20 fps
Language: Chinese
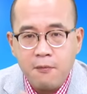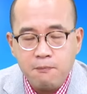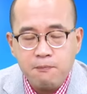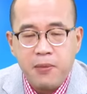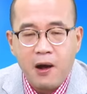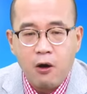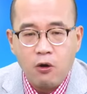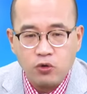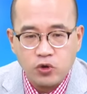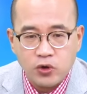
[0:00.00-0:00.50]

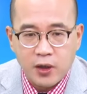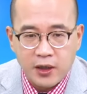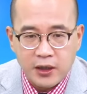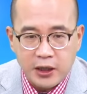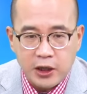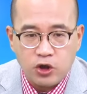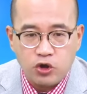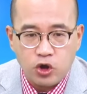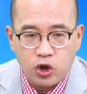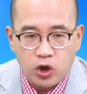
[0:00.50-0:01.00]
暴的
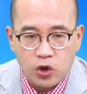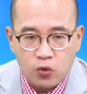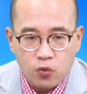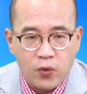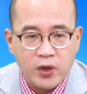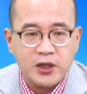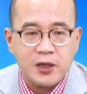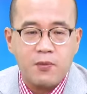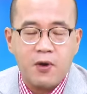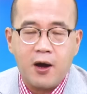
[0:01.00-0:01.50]
依据。
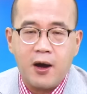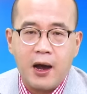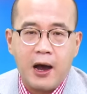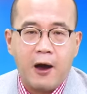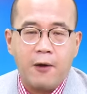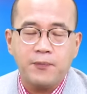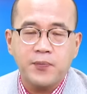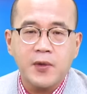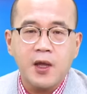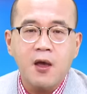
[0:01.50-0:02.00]
为什么？
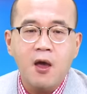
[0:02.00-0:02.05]
好。